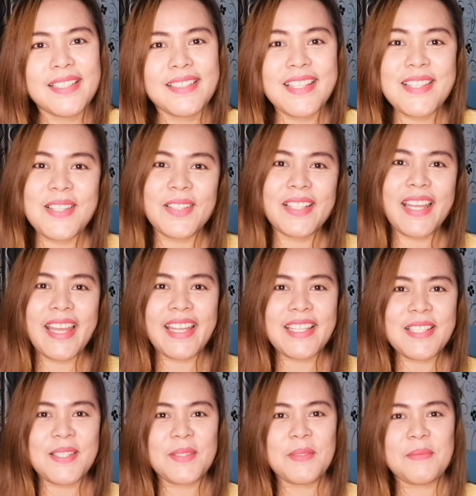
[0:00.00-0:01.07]
That's all
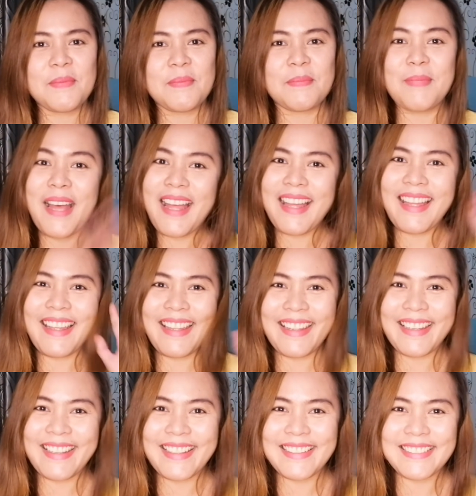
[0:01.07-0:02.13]
guys.
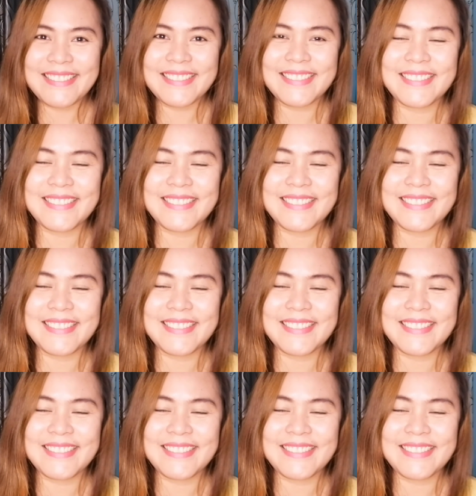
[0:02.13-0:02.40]
Bye!